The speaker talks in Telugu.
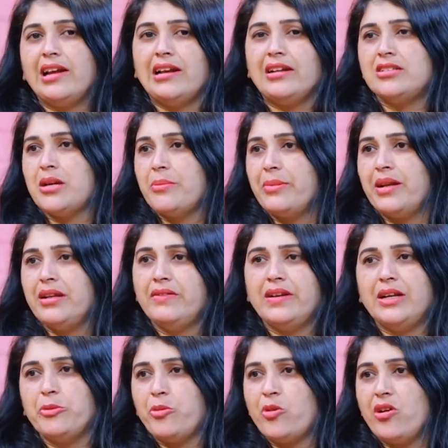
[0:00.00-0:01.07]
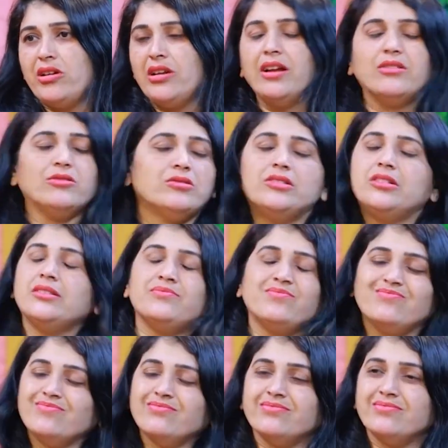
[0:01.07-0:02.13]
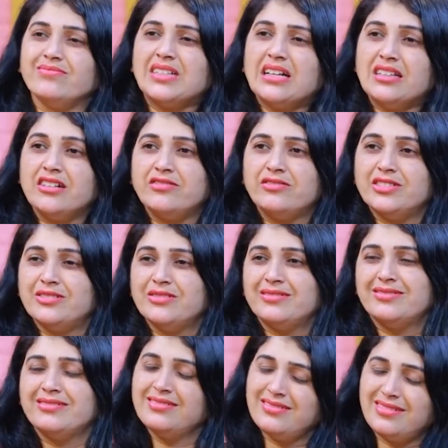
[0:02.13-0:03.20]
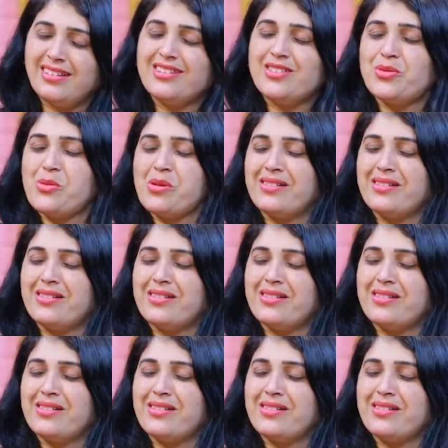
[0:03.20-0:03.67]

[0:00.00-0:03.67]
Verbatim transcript: డైలాగ్ చెప్పాలి వెళ్ళిపోవాలి అనుకుంటే అది అవ్వదు సో